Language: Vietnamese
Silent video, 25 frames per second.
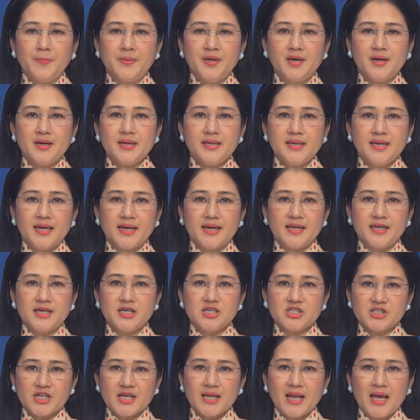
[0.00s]
với Viện Chính
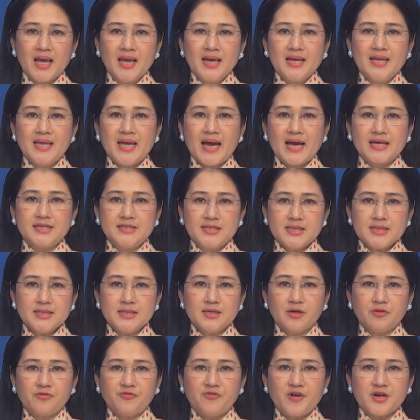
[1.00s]
sách và Chiến
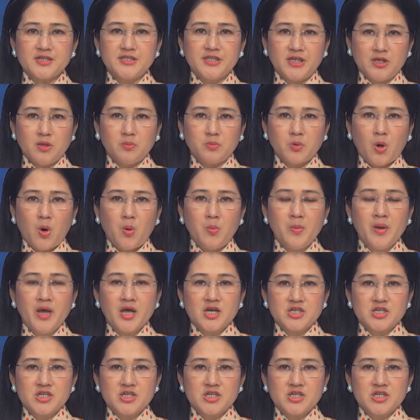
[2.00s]
lược Phát triển Nông thôn,